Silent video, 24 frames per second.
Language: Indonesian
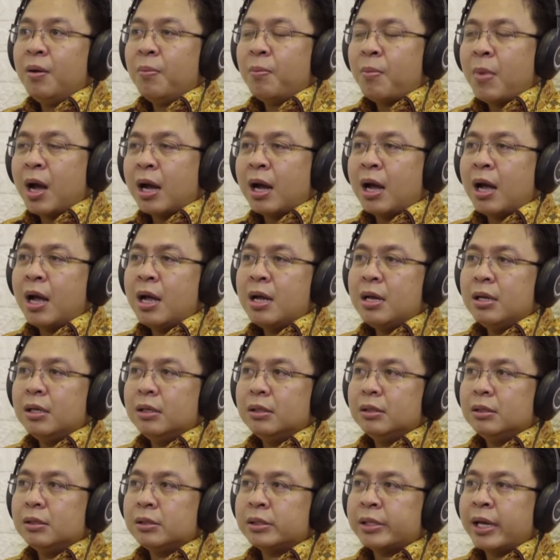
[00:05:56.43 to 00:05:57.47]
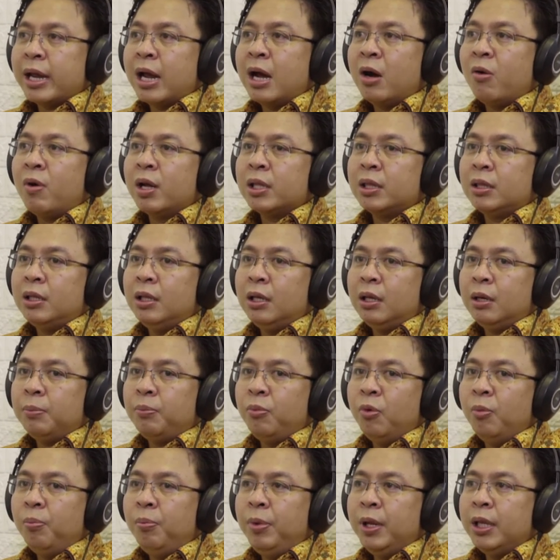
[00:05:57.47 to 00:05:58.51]
maka saya khawatir
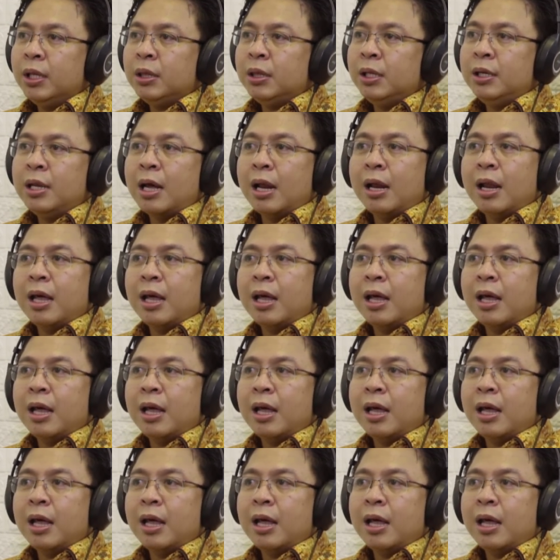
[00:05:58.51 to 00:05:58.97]
publik tidak